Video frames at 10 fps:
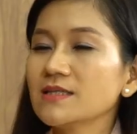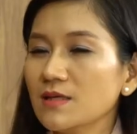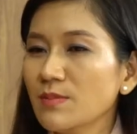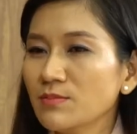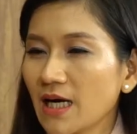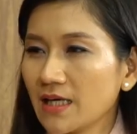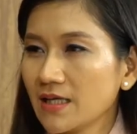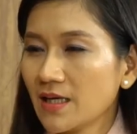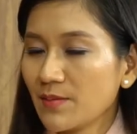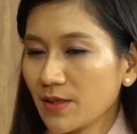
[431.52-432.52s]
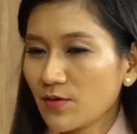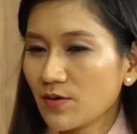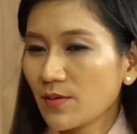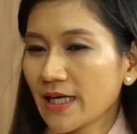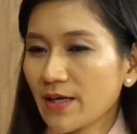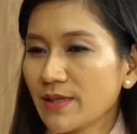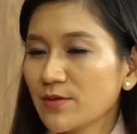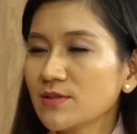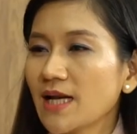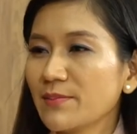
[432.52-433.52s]
cái sự mong đợi. Mà còn ngày hôm nay
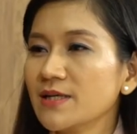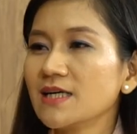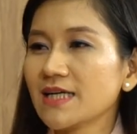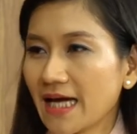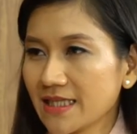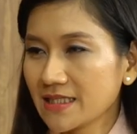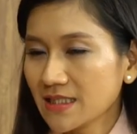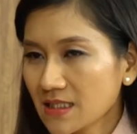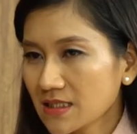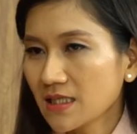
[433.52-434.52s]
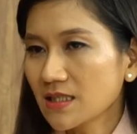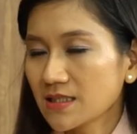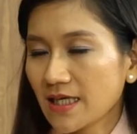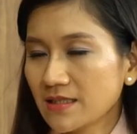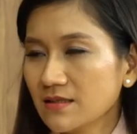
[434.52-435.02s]
chúng ta làm ngược lại thì chắc chắn nó sẽ ảnh